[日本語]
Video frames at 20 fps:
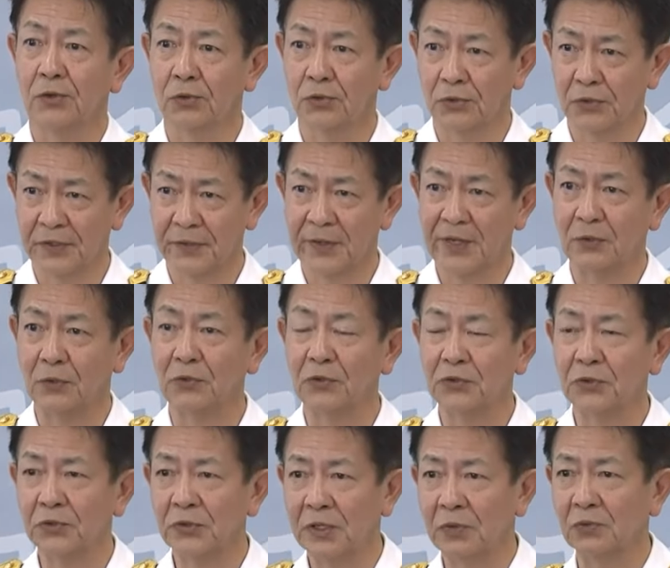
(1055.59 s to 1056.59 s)
これはこ
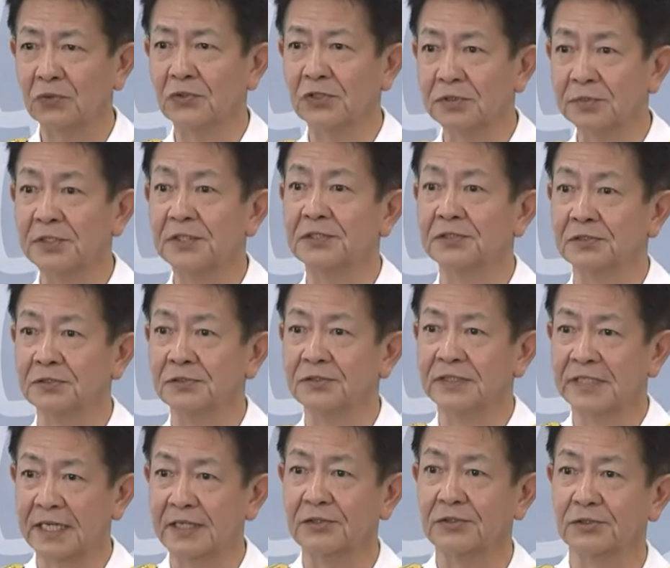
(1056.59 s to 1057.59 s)
のようなことを意味する
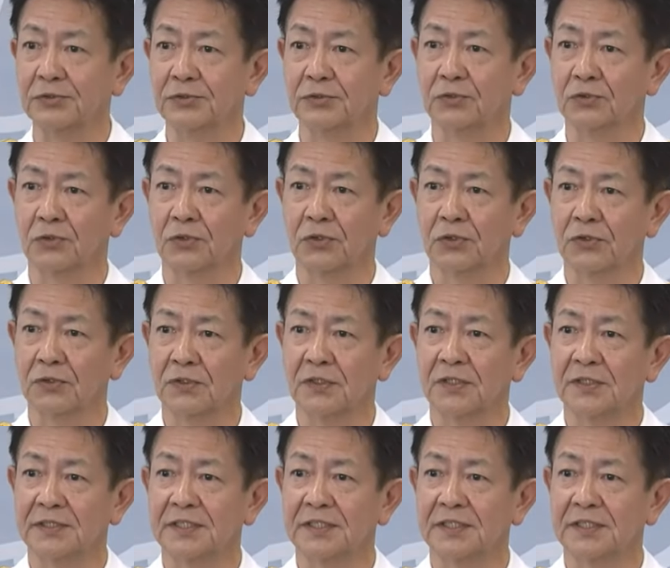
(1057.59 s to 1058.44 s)
んだということの